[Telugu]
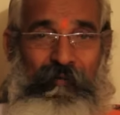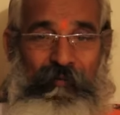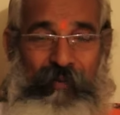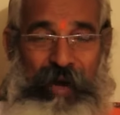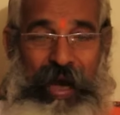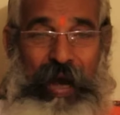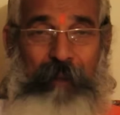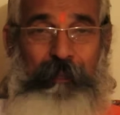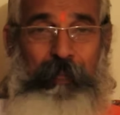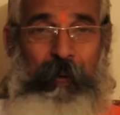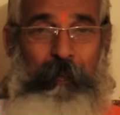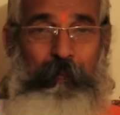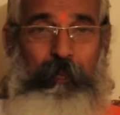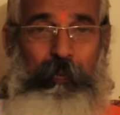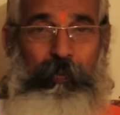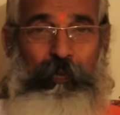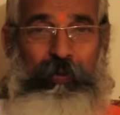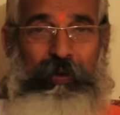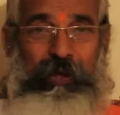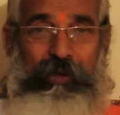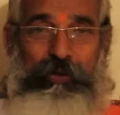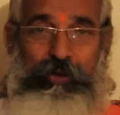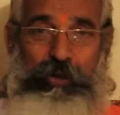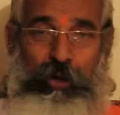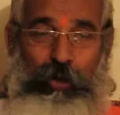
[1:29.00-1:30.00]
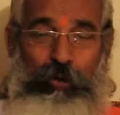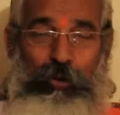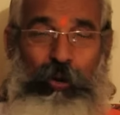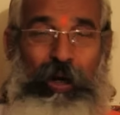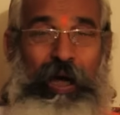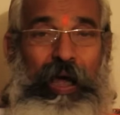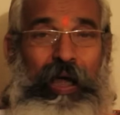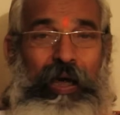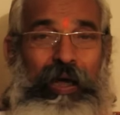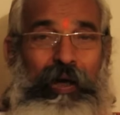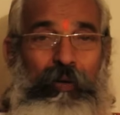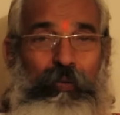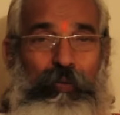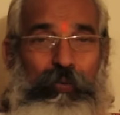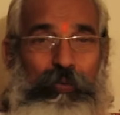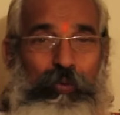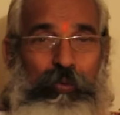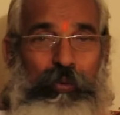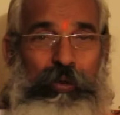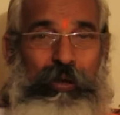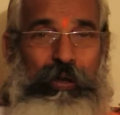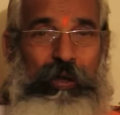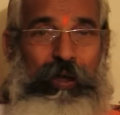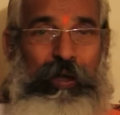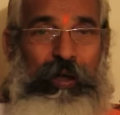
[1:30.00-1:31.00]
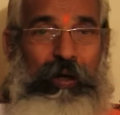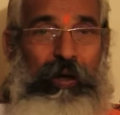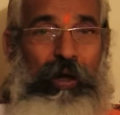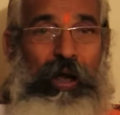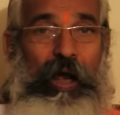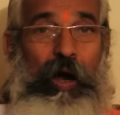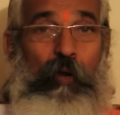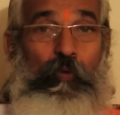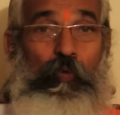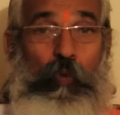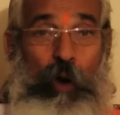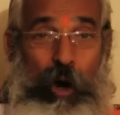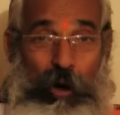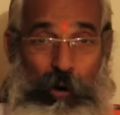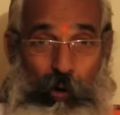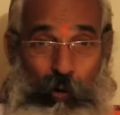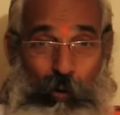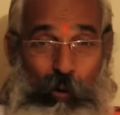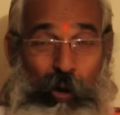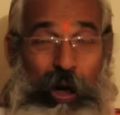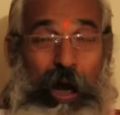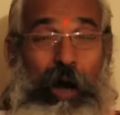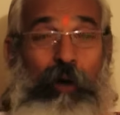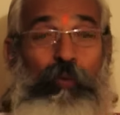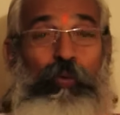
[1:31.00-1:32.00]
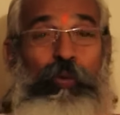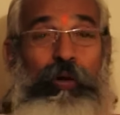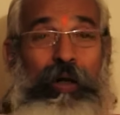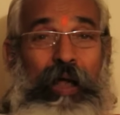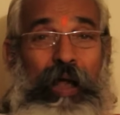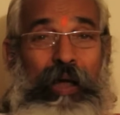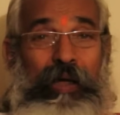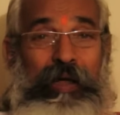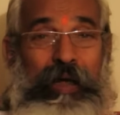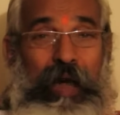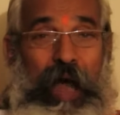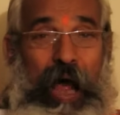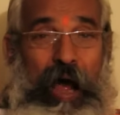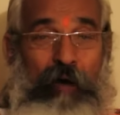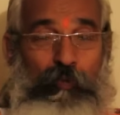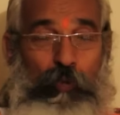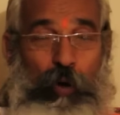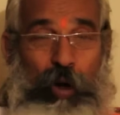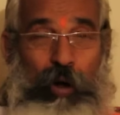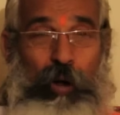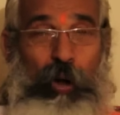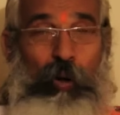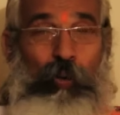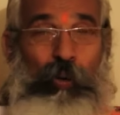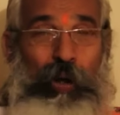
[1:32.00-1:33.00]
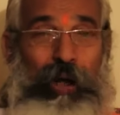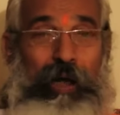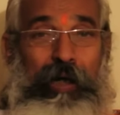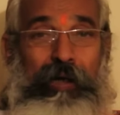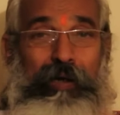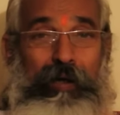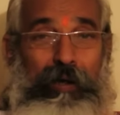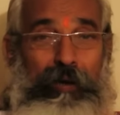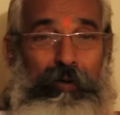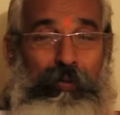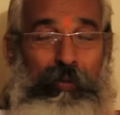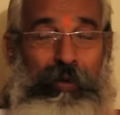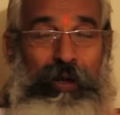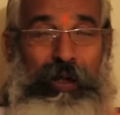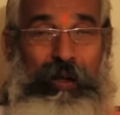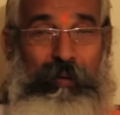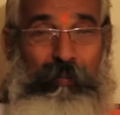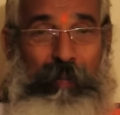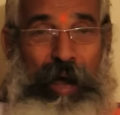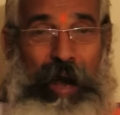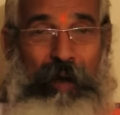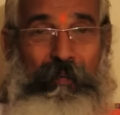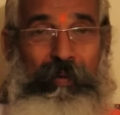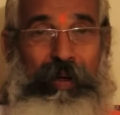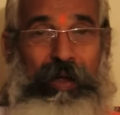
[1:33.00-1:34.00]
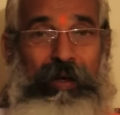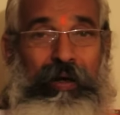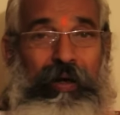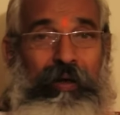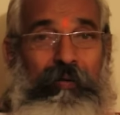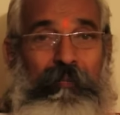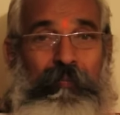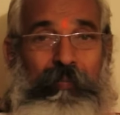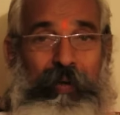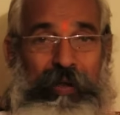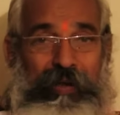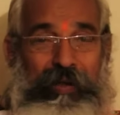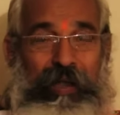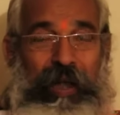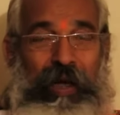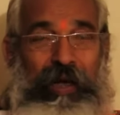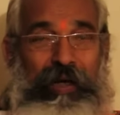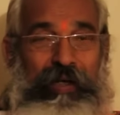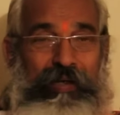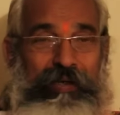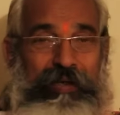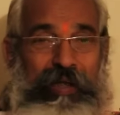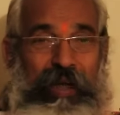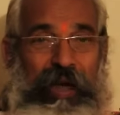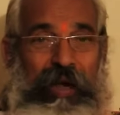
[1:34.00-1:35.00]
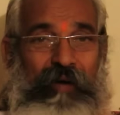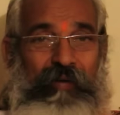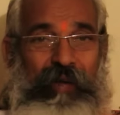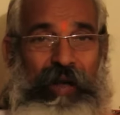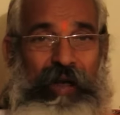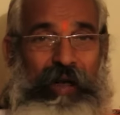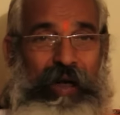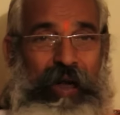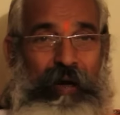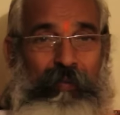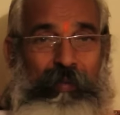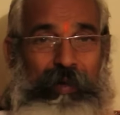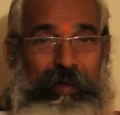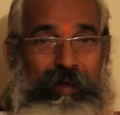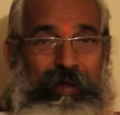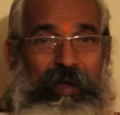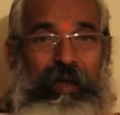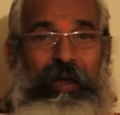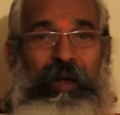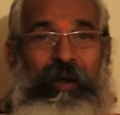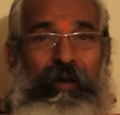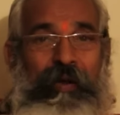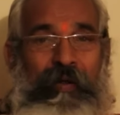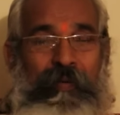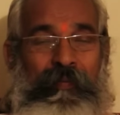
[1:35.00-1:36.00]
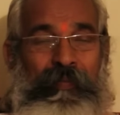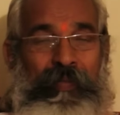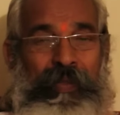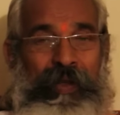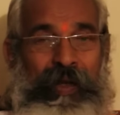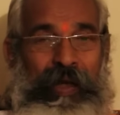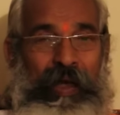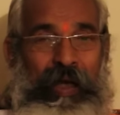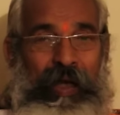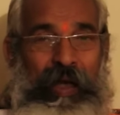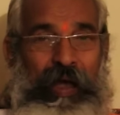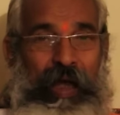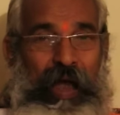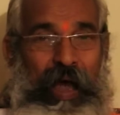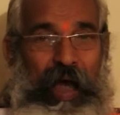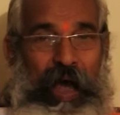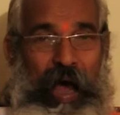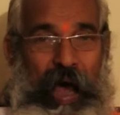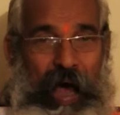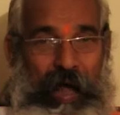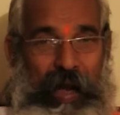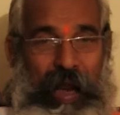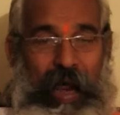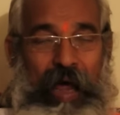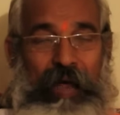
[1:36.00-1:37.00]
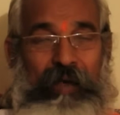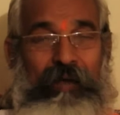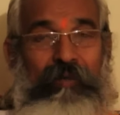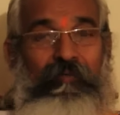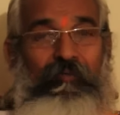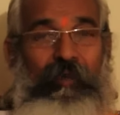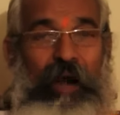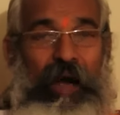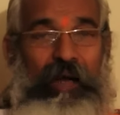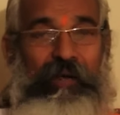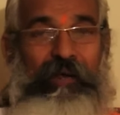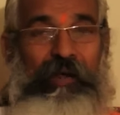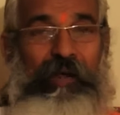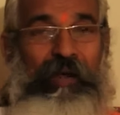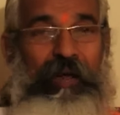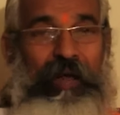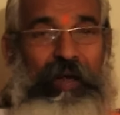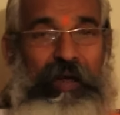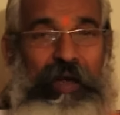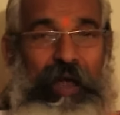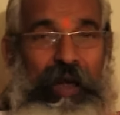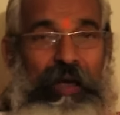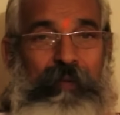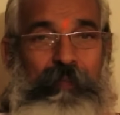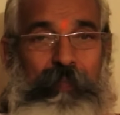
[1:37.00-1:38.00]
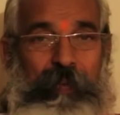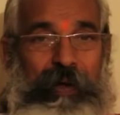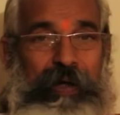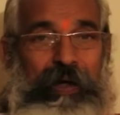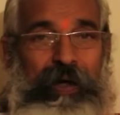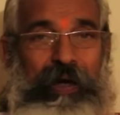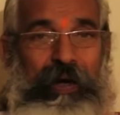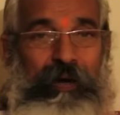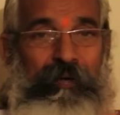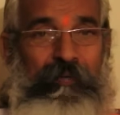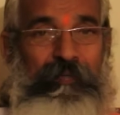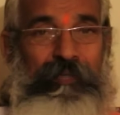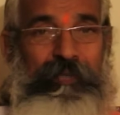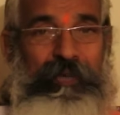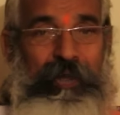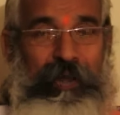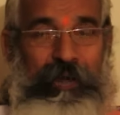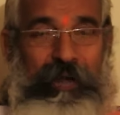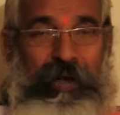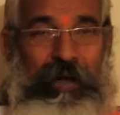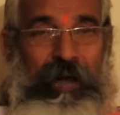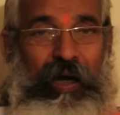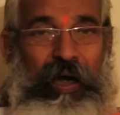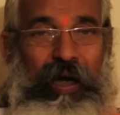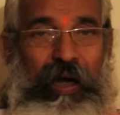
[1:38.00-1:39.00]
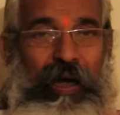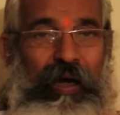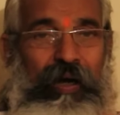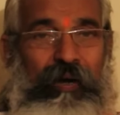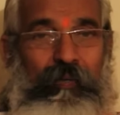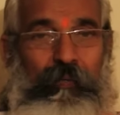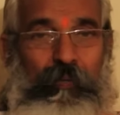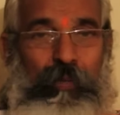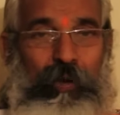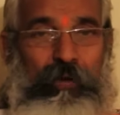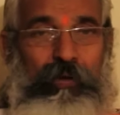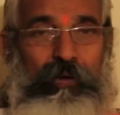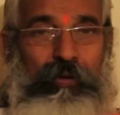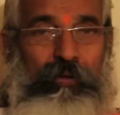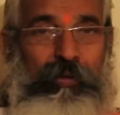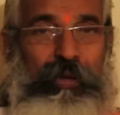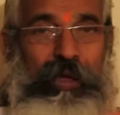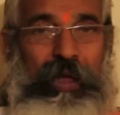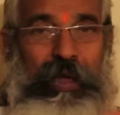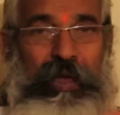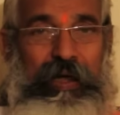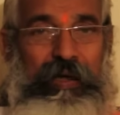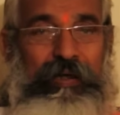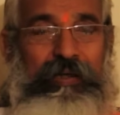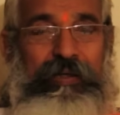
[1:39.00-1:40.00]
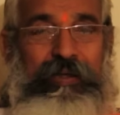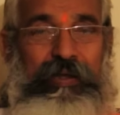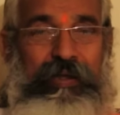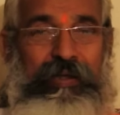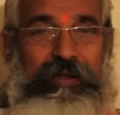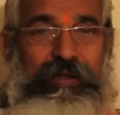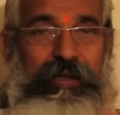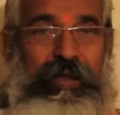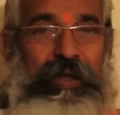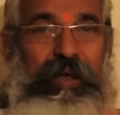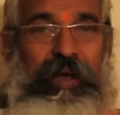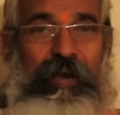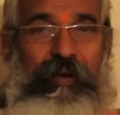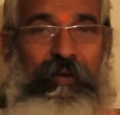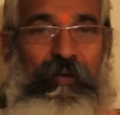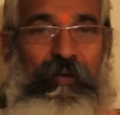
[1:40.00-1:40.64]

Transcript: వేపపూత చేదుగానే ఉంటుంది ఒగరుగా ఉండాలి ఆ ఒగరు అనేటటువంటిది మామిడి పిందెల నుంచి రావాలి కాబట్టి అలా వాటిని కలిపి చక్కగా మొత్తం ఏకం చేసి